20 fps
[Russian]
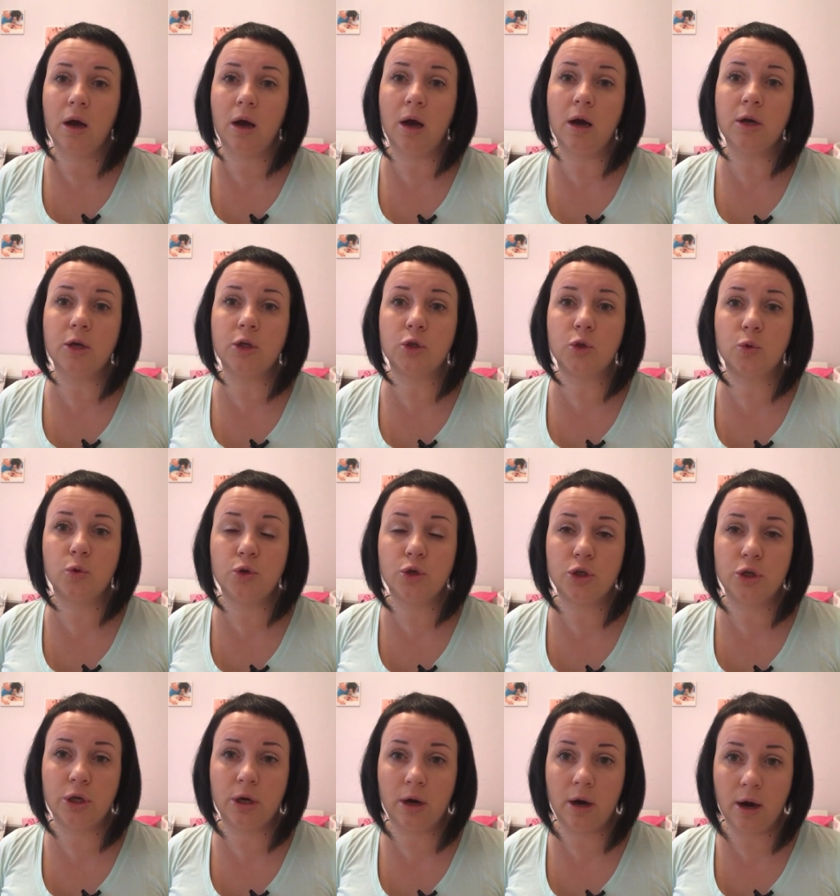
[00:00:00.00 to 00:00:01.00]
Как
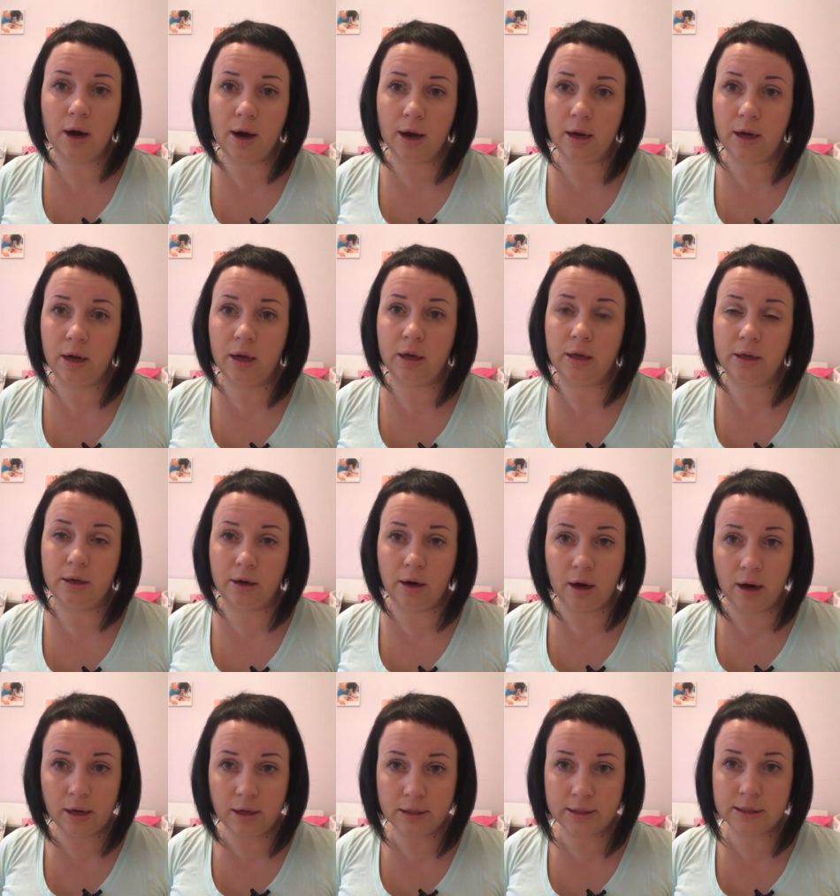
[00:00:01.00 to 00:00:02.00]
источник калия и
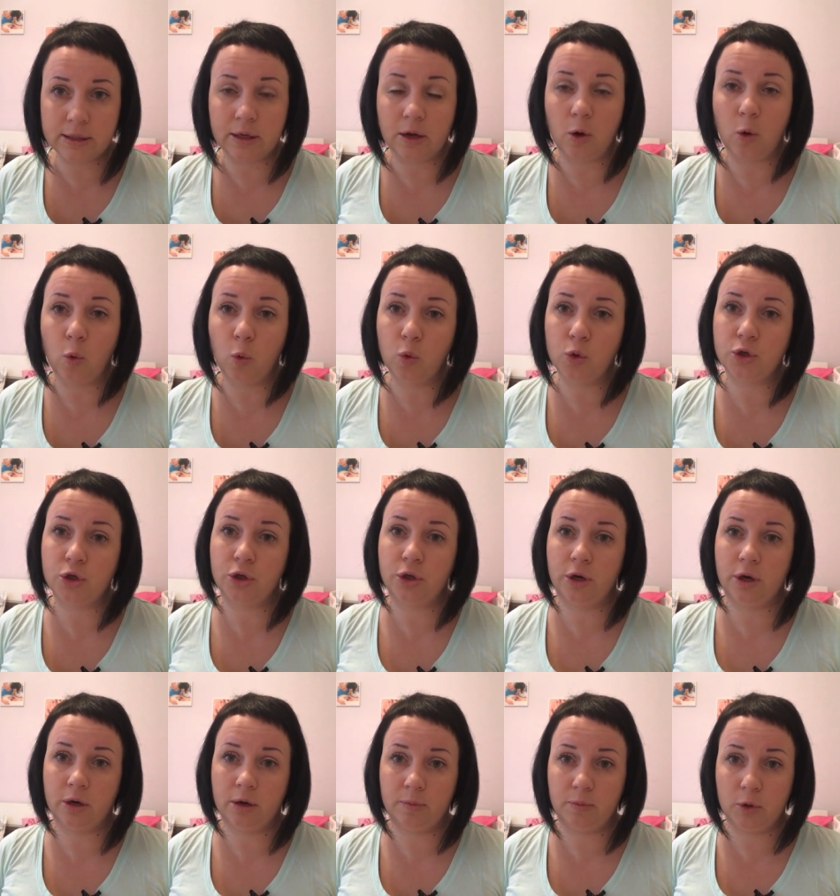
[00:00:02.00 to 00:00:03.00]
кальция очень
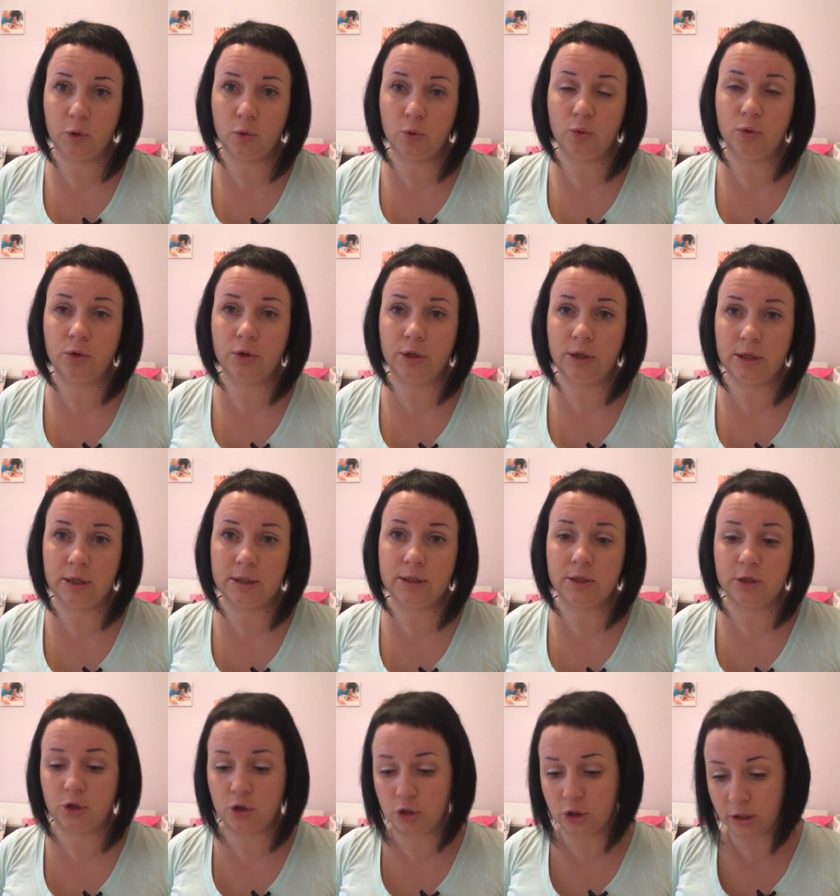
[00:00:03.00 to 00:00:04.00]
рекомендуют
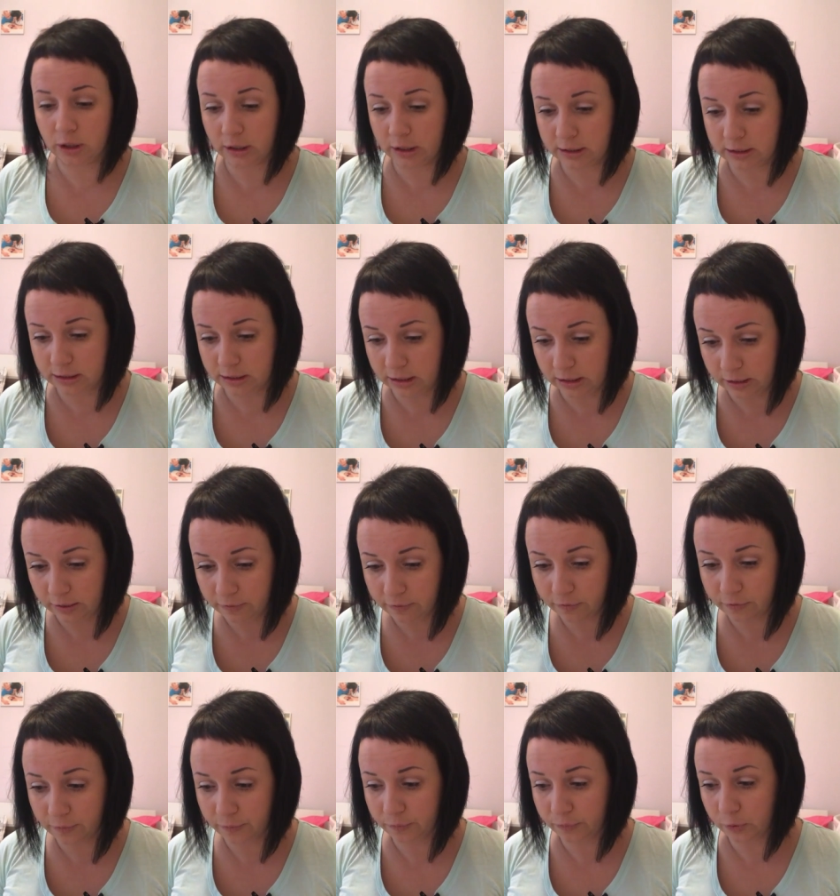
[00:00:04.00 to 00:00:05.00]
есть
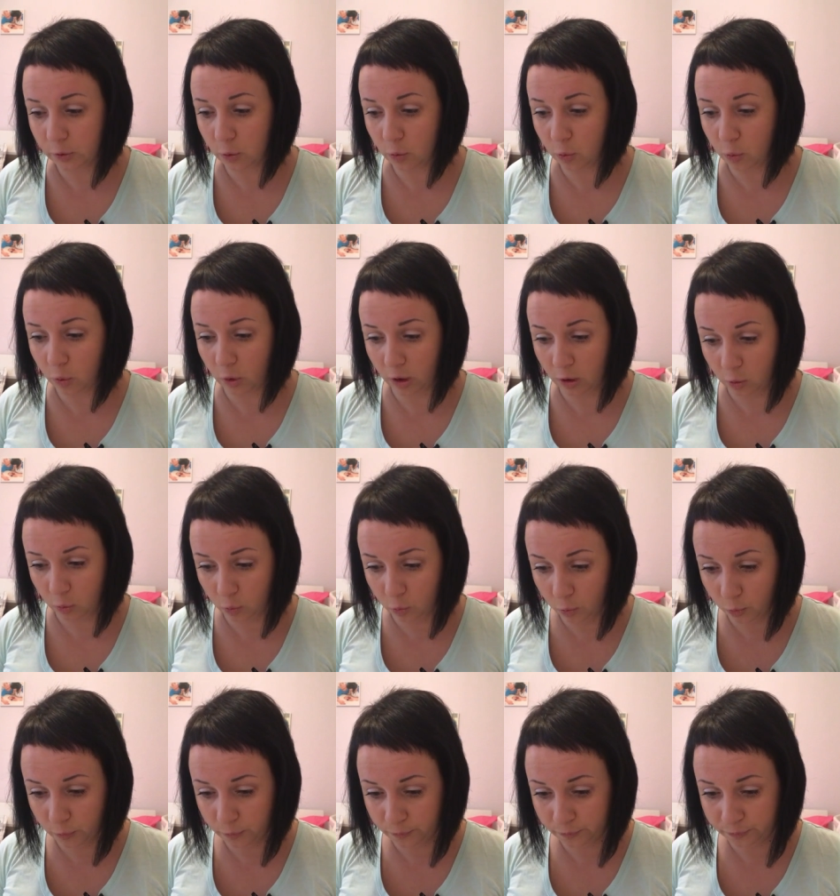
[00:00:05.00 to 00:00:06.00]
чернослив,
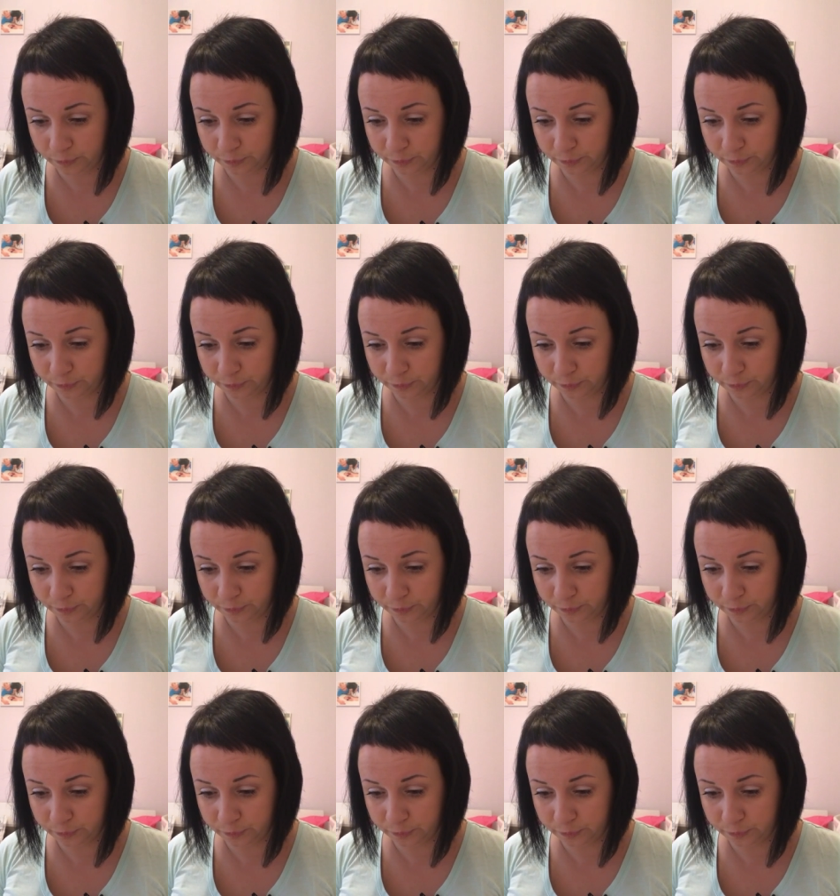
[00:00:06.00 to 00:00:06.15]
курагу,